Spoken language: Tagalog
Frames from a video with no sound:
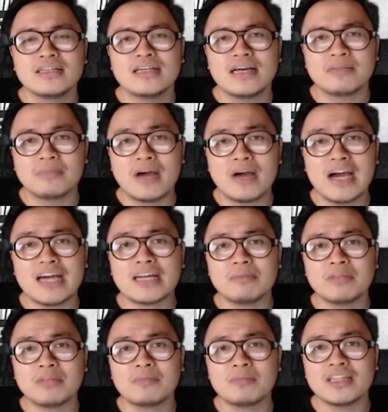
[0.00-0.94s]
at
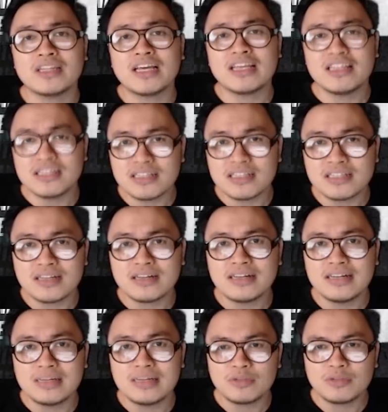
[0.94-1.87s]
makakaramdam ka ng inis sa
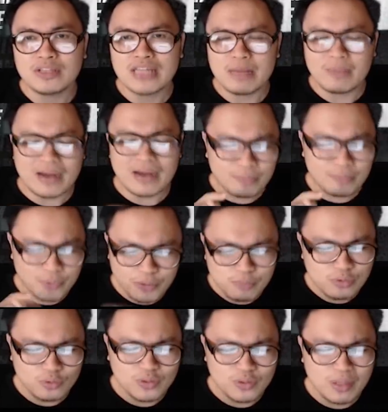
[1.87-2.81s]
sarili mo na
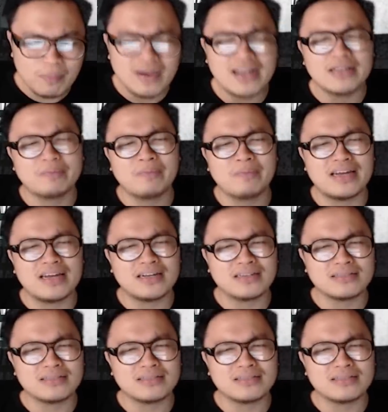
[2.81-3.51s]
napakabobo ko naman. Parang